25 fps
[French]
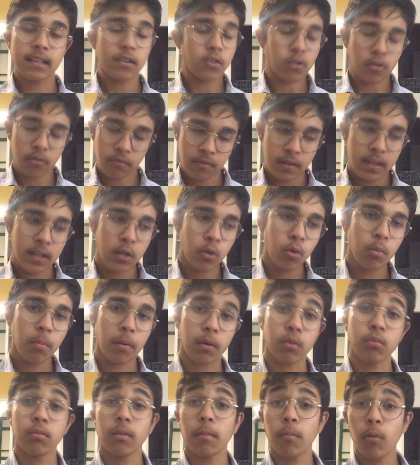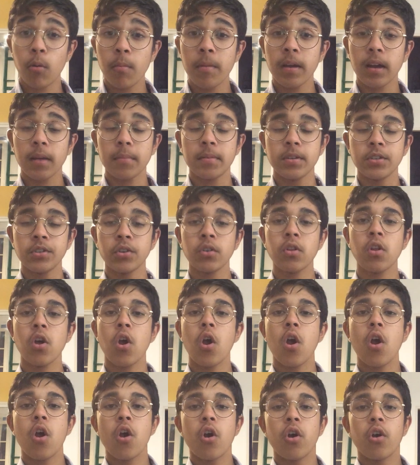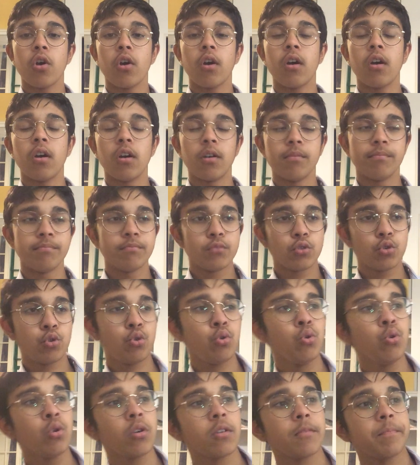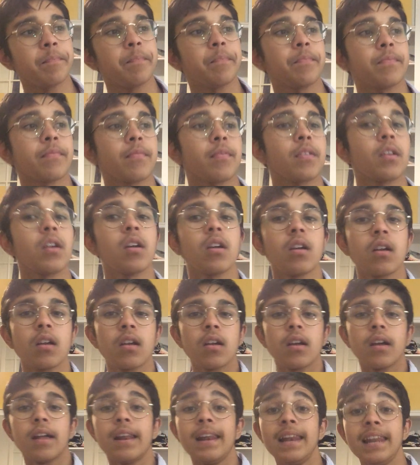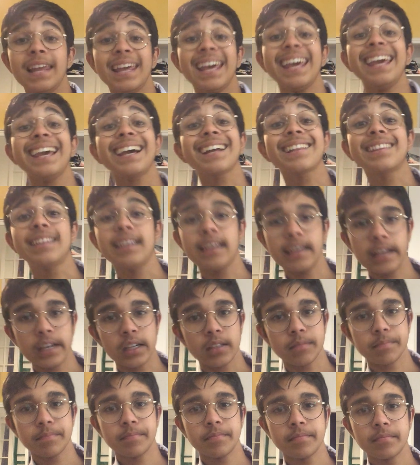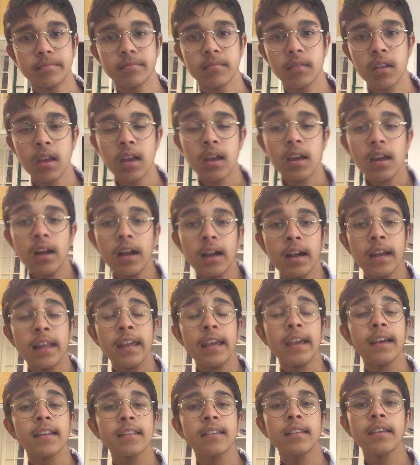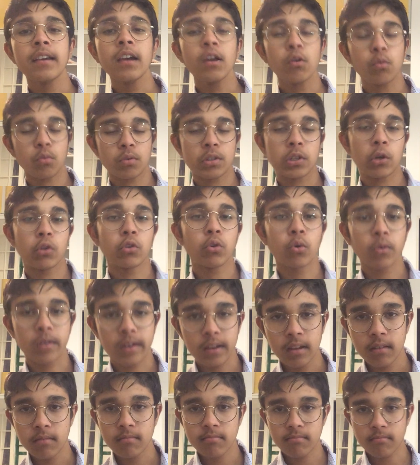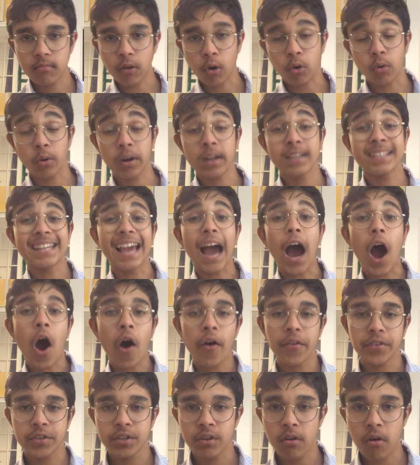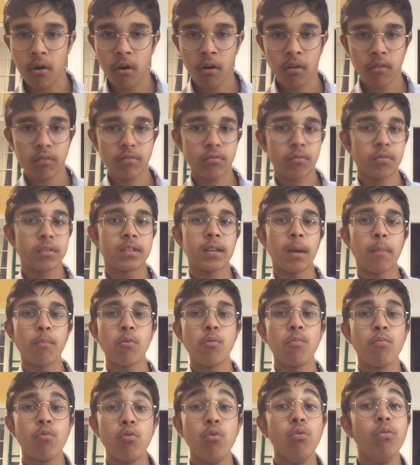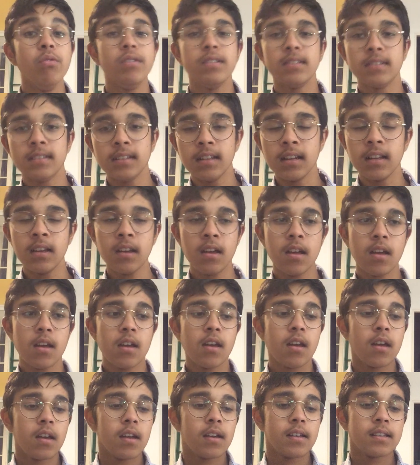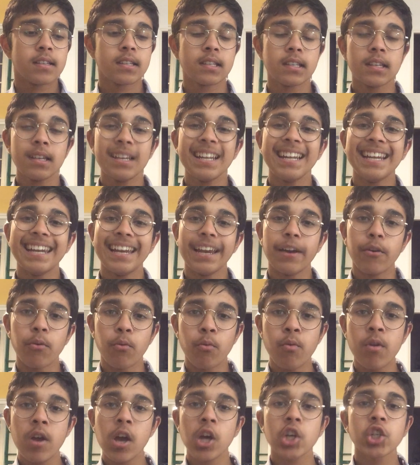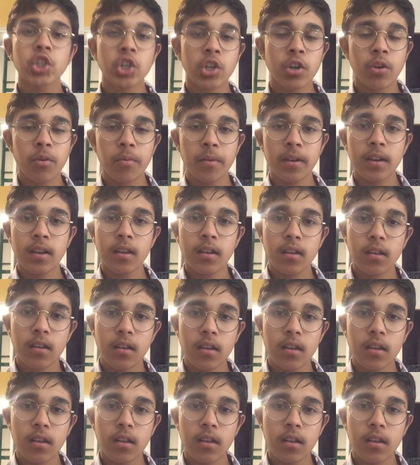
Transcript: euh, vidéo, pardon, le premier épisode euh, sur les RDR. Les RDR, donc c'est en anglais, en anglais c'est RDR, donc c'est un peu plus stylé. C'est les Reactionary